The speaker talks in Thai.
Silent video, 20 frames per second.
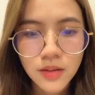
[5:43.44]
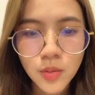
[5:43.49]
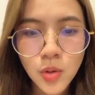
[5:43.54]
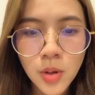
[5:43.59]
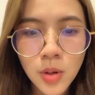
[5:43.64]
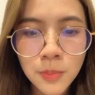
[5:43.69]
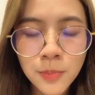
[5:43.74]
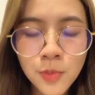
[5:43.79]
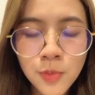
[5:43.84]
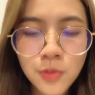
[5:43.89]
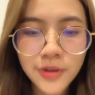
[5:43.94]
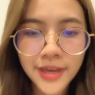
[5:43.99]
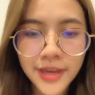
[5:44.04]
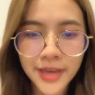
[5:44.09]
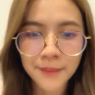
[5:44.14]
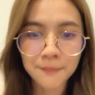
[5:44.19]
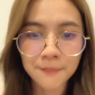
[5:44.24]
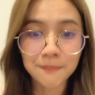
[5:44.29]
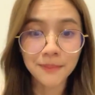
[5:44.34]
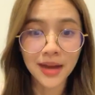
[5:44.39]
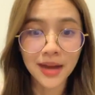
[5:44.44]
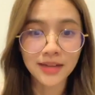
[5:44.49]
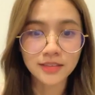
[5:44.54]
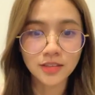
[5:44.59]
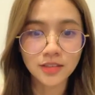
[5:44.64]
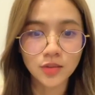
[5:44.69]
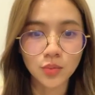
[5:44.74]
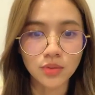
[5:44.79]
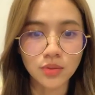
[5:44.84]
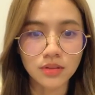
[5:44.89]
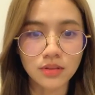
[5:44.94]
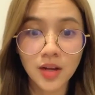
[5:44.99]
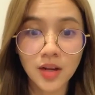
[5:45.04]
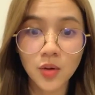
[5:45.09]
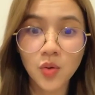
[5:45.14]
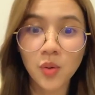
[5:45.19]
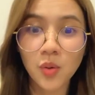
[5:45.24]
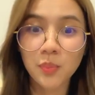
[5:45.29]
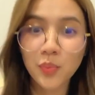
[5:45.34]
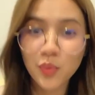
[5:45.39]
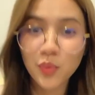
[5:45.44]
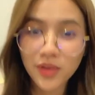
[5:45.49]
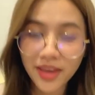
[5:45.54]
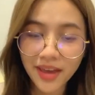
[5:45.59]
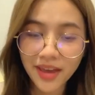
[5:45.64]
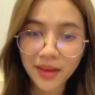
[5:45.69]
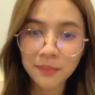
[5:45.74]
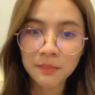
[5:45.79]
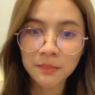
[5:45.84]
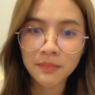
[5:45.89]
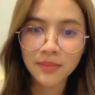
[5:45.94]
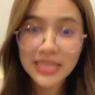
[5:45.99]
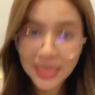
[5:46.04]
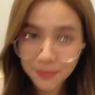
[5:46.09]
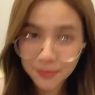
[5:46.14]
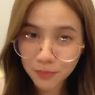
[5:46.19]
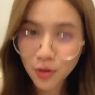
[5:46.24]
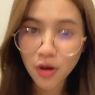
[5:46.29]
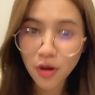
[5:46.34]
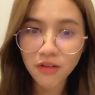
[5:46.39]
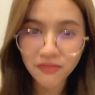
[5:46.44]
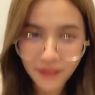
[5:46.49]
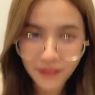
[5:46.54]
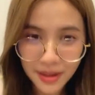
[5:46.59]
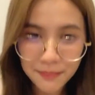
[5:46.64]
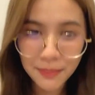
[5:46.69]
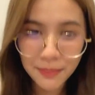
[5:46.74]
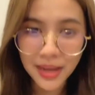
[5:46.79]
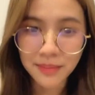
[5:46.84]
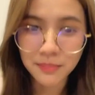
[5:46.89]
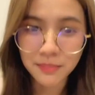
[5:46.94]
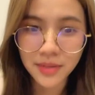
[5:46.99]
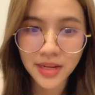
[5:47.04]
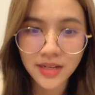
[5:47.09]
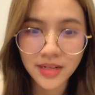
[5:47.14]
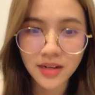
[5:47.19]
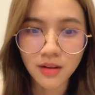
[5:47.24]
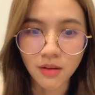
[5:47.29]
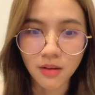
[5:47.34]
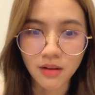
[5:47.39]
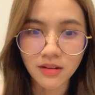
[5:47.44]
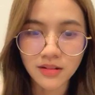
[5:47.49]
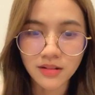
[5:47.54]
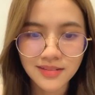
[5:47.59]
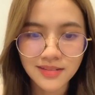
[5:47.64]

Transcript: หลวงปู่เข็มปังสุด หลวงปู่เข็มเหยียบกองไฟแปดเมตรหรอ